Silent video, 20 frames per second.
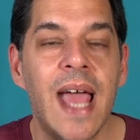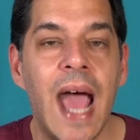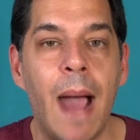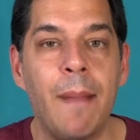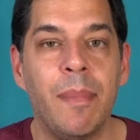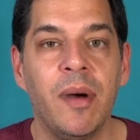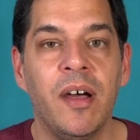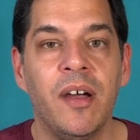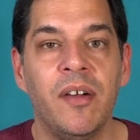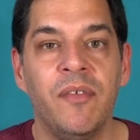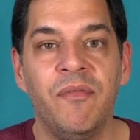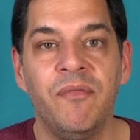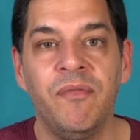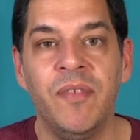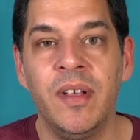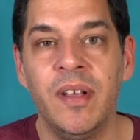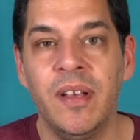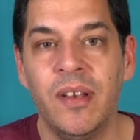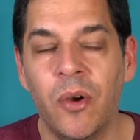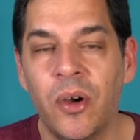Aber
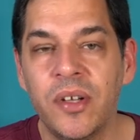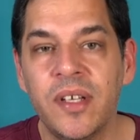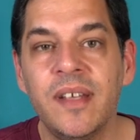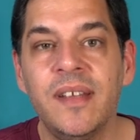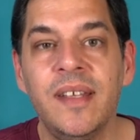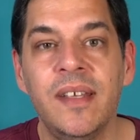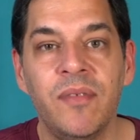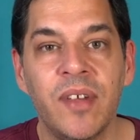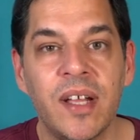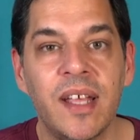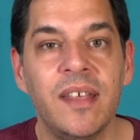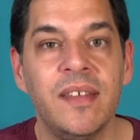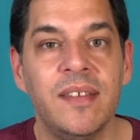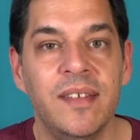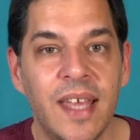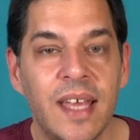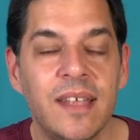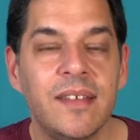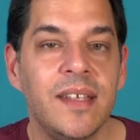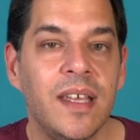Leute, die wirklich
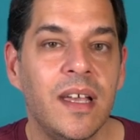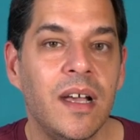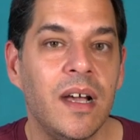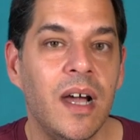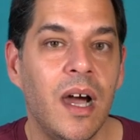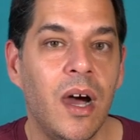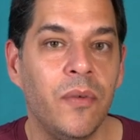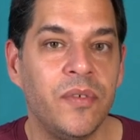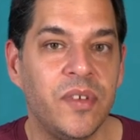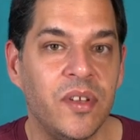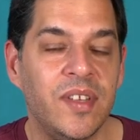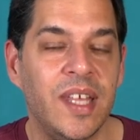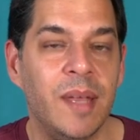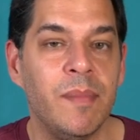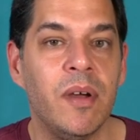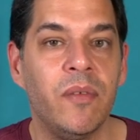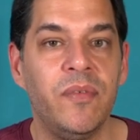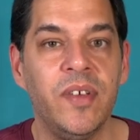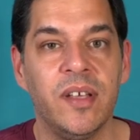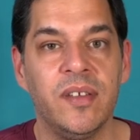sehr, sehr auf das
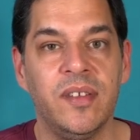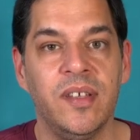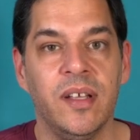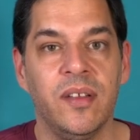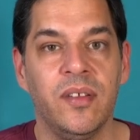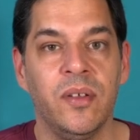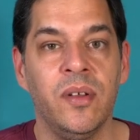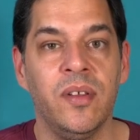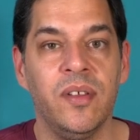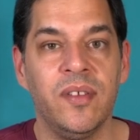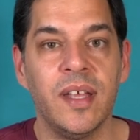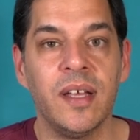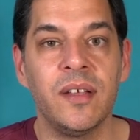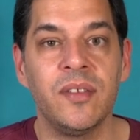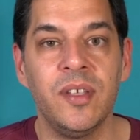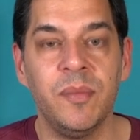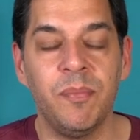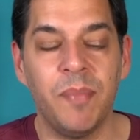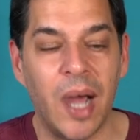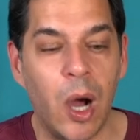Thema fixiert sind und die sagen,
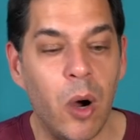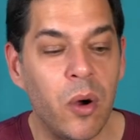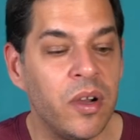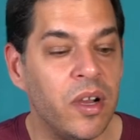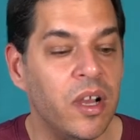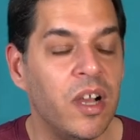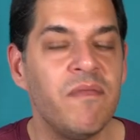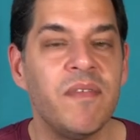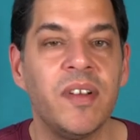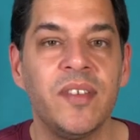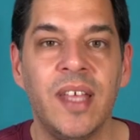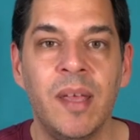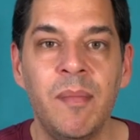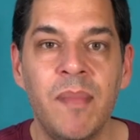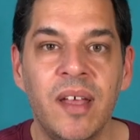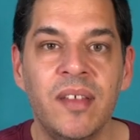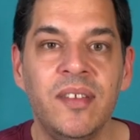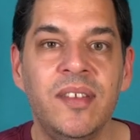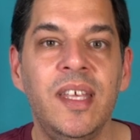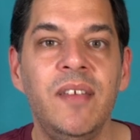sie brauchen irgendwas
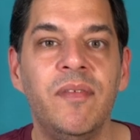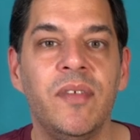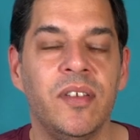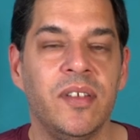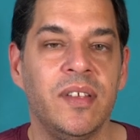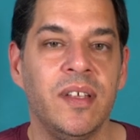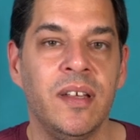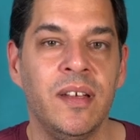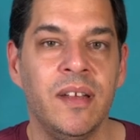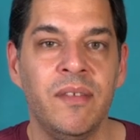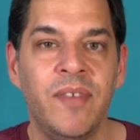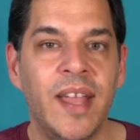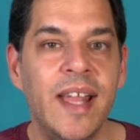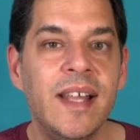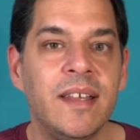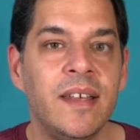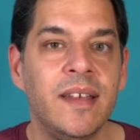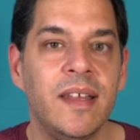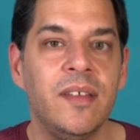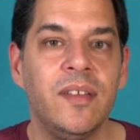Immersives, eine
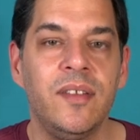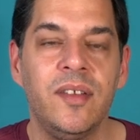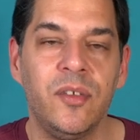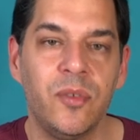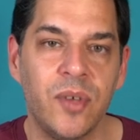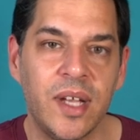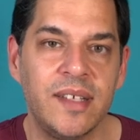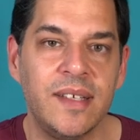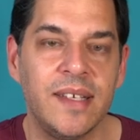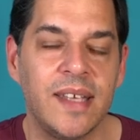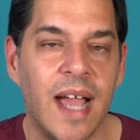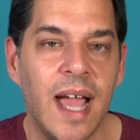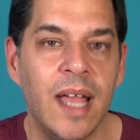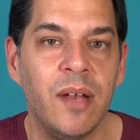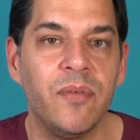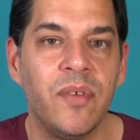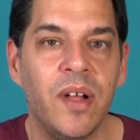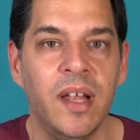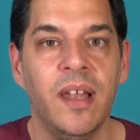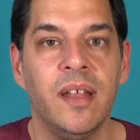Welt, in der sie sich so richtig
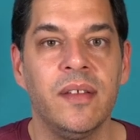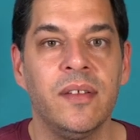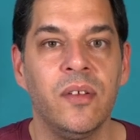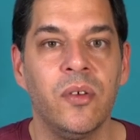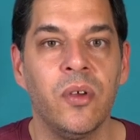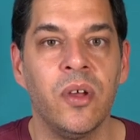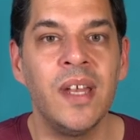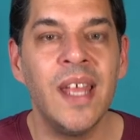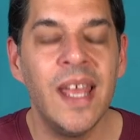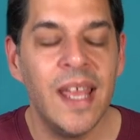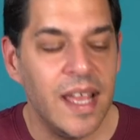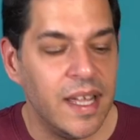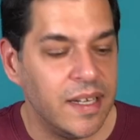reinfallen lassen können,